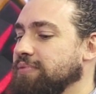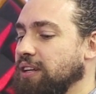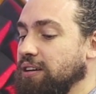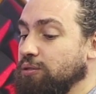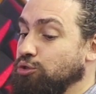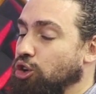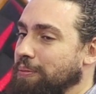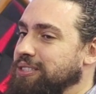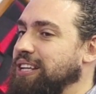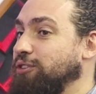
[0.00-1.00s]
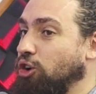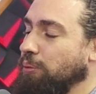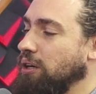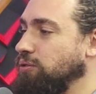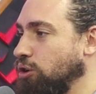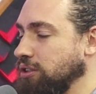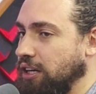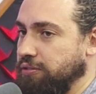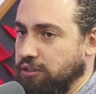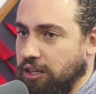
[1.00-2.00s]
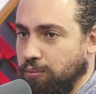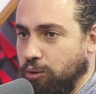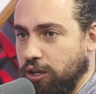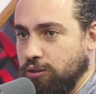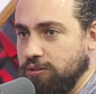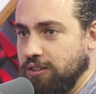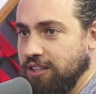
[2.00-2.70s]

Os homens de Davi, como que eu vou contar que o filho dele morreu?